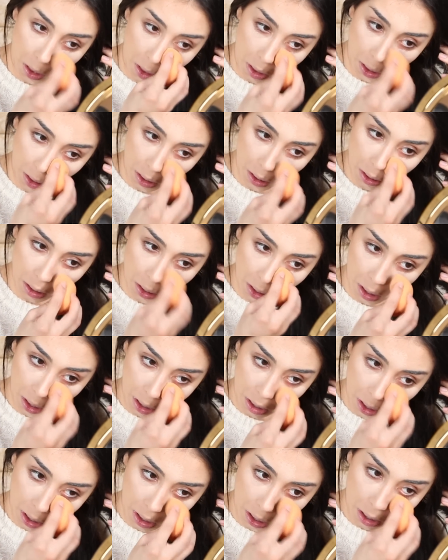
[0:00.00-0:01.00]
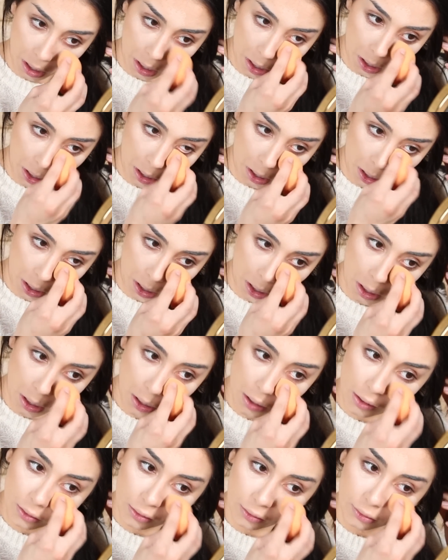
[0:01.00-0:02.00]
اكيد برجع بطبطب عليه بالبيوتي
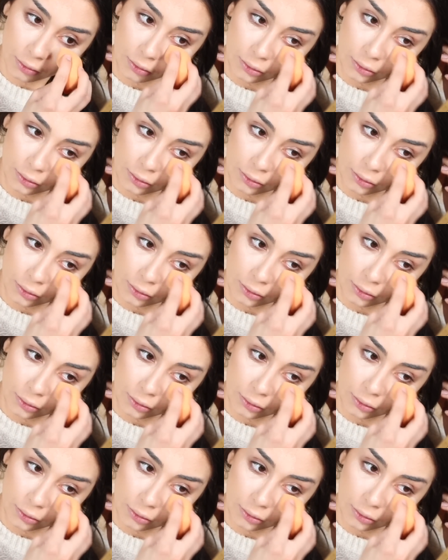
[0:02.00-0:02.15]
بلندر